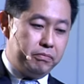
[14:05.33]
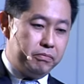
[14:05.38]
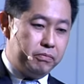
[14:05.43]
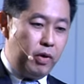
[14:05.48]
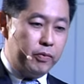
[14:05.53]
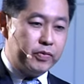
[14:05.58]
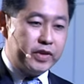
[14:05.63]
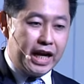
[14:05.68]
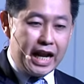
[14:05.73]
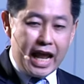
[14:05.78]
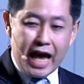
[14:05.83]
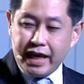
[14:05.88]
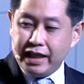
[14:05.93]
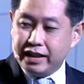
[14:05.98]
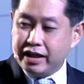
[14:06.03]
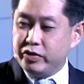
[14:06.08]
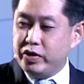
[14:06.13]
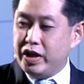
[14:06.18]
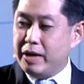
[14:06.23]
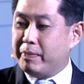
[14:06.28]
ผมจะไล่เท
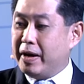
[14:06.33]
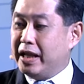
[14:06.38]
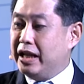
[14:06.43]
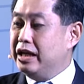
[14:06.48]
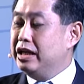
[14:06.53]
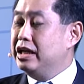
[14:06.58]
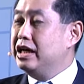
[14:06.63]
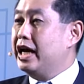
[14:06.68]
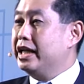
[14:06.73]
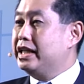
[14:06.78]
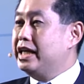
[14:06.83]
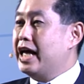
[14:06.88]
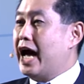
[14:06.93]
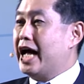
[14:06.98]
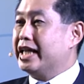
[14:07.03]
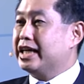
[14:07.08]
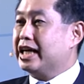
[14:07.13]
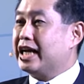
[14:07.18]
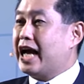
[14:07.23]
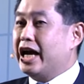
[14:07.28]
คโนโลยีไปเรื่อยๆที่อา
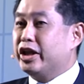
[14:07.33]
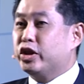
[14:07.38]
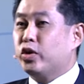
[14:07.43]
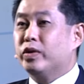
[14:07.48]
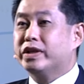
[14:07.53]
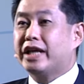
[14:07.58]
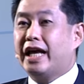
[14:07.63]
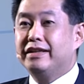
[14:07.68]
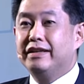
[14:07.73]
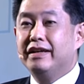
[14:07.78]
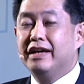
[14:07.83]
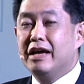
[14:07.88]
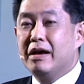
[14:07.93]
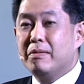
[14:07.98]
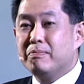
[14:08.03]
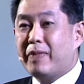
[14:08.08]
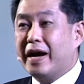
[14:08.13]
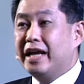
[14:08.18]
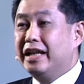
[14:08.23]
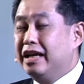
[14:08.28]
จจะไกลตัวท่าน
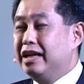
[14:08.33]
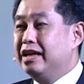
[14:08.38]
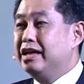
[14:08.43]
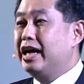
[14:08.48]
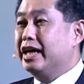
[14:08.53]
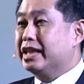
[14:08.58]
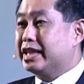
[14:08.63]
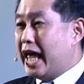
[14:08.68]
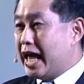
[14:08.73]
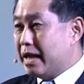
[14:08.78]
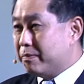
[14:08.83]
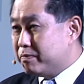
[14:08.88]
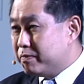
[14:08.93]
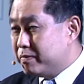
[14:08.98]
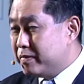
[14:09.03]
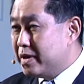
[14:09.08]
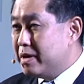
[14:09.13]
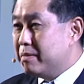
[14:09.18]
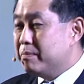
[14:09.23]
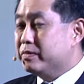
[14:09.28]
ไปเรื่อยๆแต่
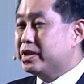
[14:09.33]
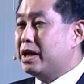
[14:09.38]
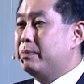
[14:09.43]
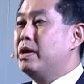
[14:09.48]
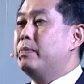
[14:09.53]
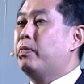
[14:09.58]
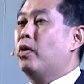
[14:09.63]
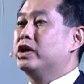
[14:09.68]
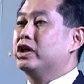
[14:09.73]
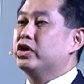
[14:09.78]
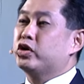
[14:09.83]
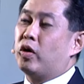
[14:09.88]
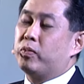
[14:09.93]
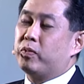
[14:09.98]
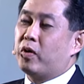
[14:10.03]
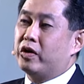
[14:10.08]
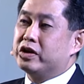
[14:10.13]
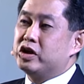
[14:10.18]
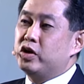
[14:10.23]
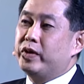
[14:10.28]
จะมีผลกระทบ
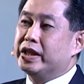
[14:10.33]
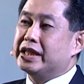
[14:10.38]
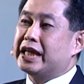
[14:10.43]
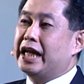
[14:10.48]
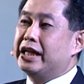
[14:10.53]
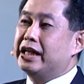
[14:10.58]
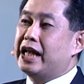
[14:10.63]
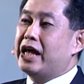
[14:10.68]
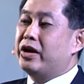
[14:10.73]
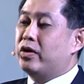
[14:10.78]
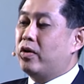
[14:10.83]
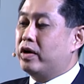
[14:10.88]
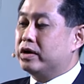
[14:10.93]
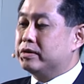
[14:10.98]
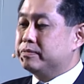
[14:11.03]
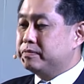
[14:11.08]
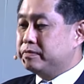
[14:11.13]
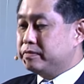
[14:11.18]
ต่อชีวิตท่านแน่นอน